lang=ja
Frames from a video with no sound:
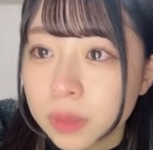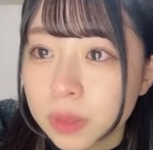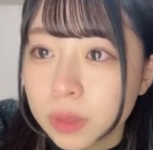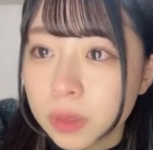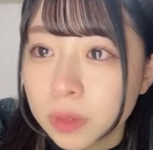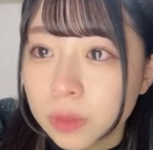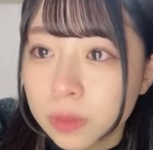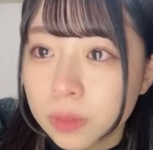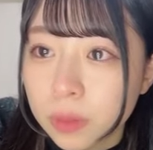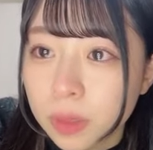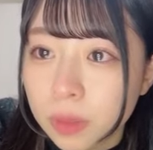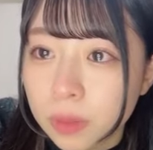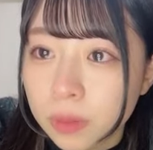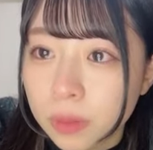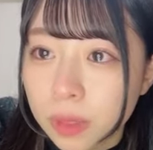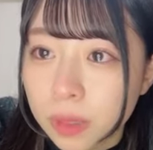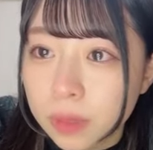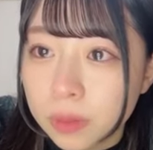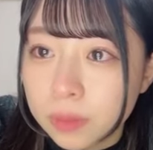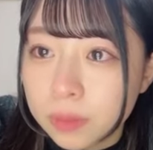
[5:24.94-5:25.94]
こんばん
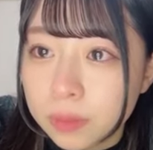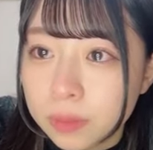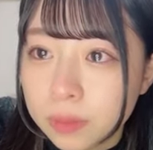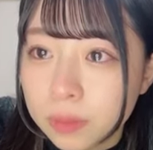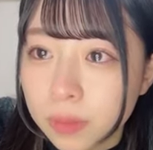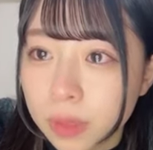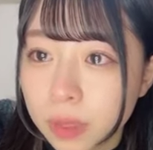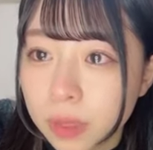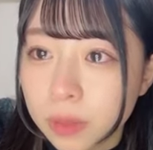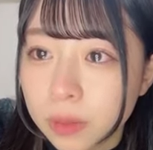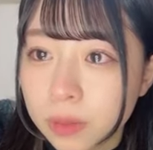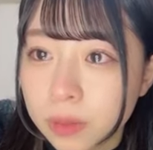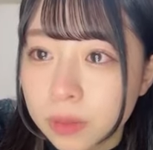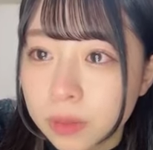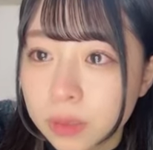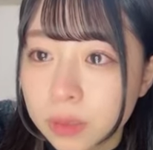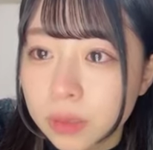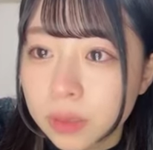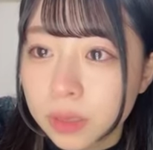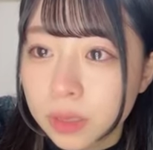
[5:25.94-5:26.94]
はえ本
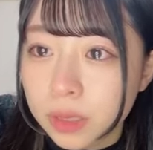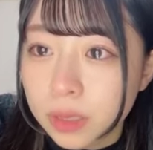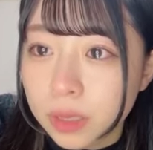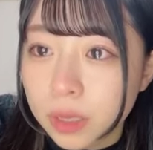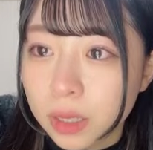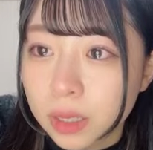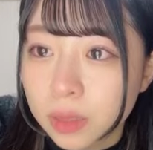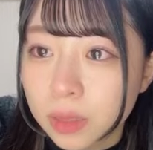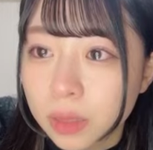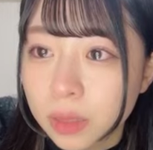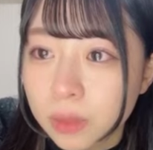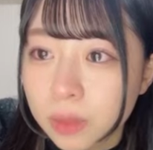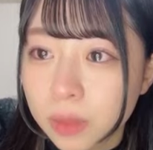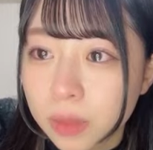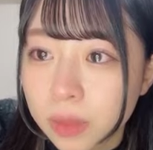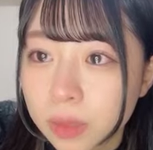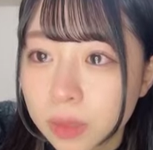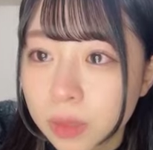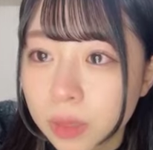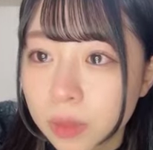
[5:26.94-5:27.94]
当に何の
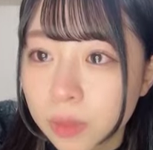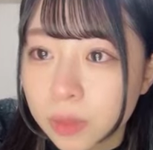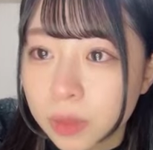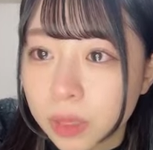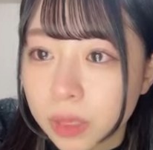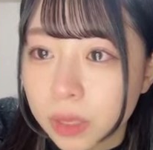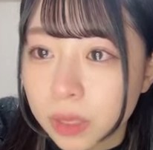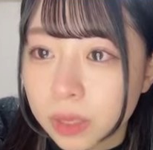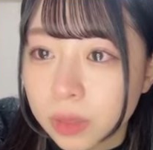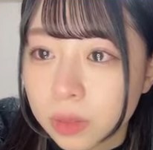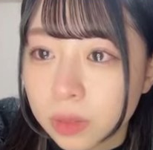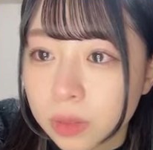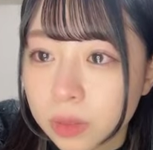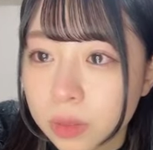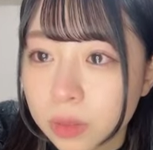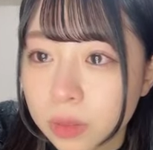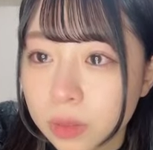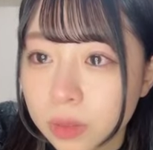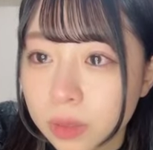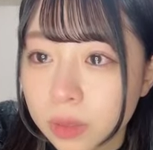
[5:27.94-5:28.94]
イベントでも泣ける
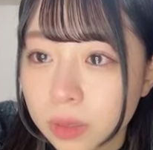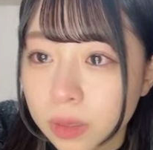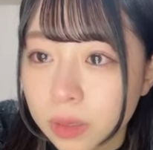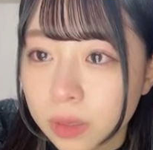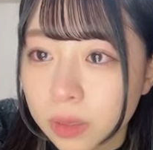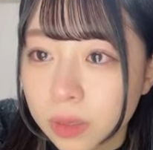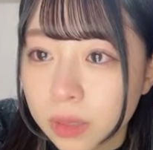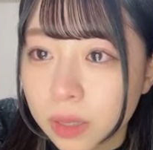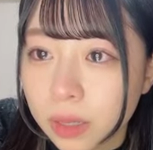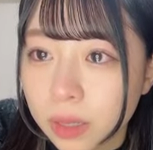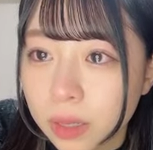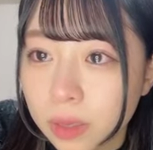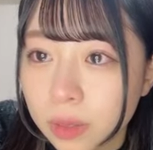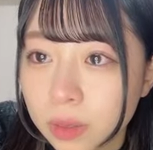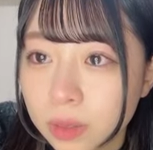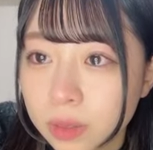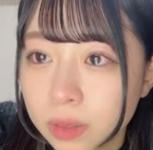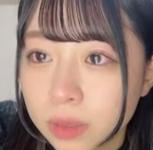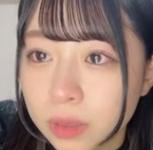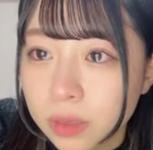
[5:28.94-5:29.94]
なんか
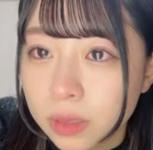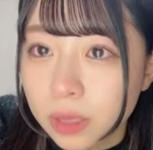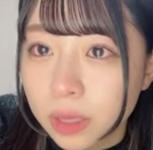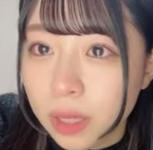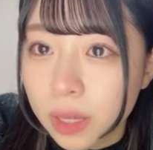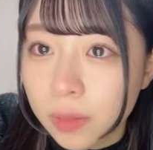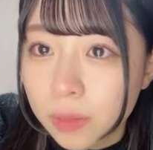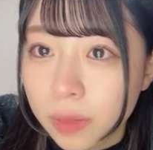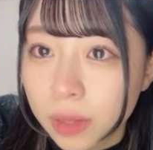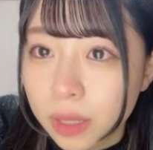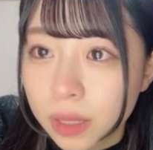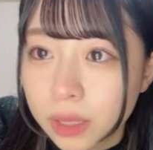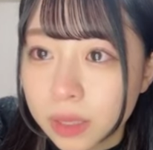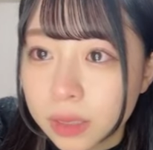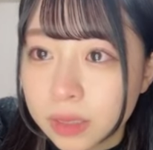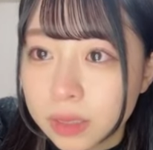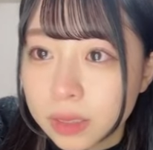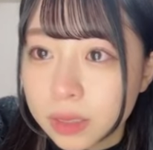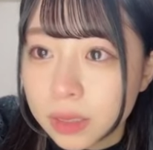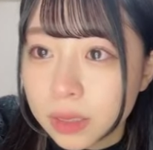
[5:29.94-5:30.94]
本当にやばいで
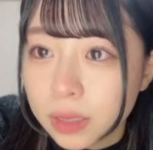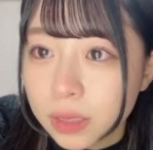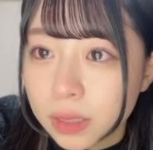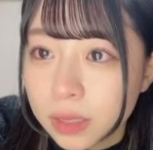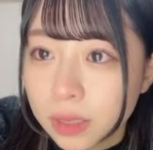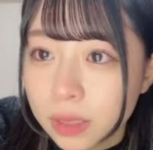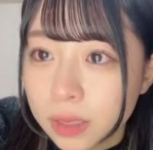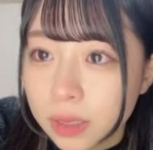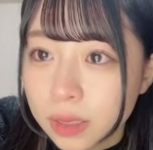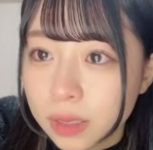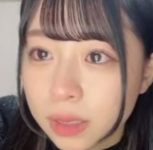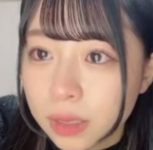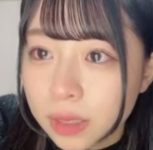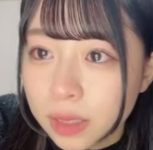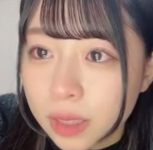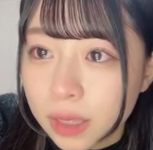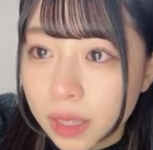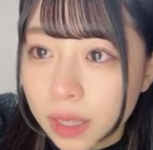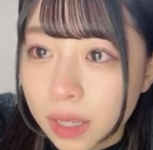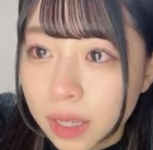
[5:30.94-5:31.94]
す
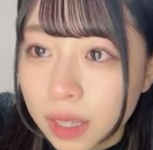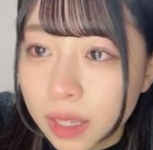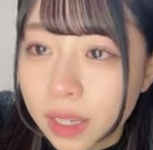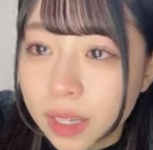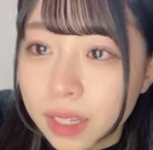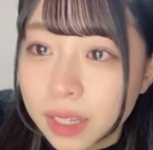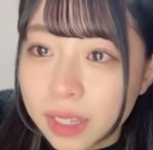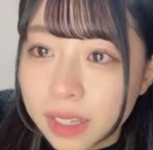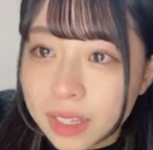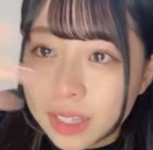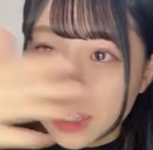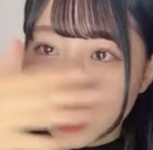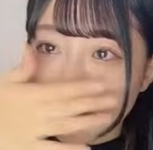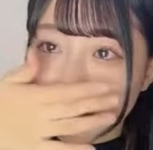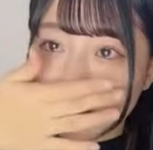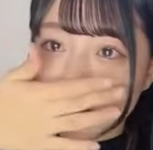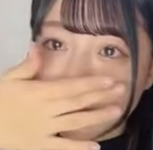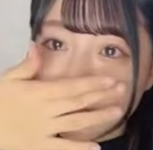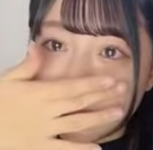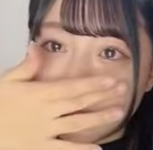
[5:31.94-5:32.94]

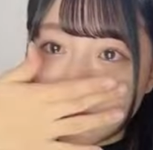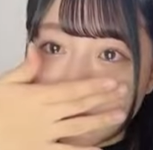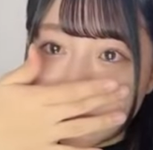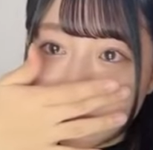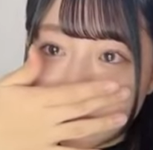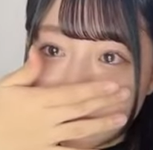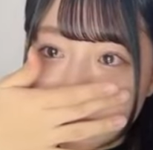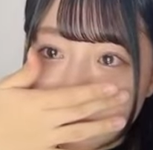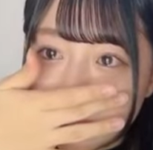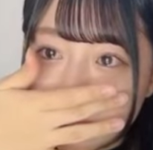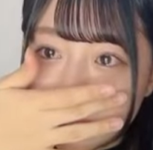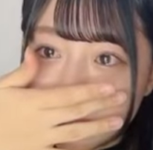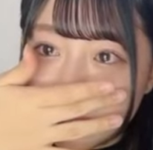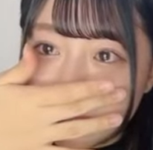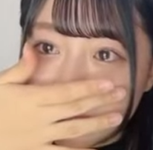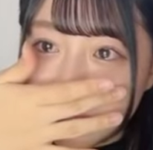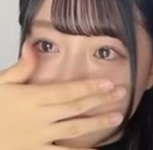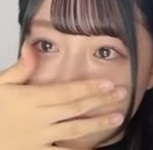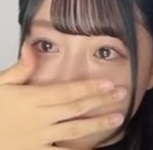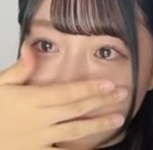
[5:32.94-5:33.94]
えもう本当
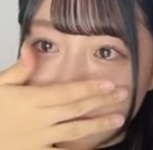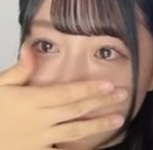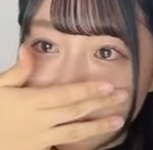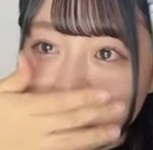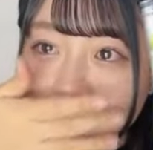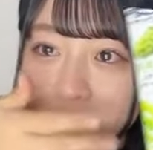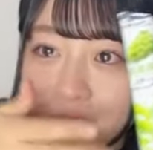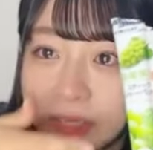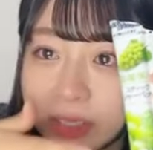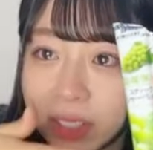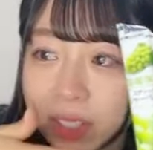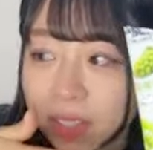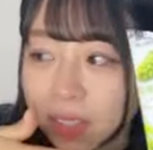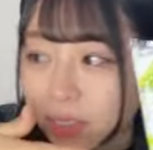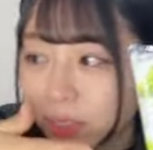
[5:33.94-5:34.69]
にやばいよね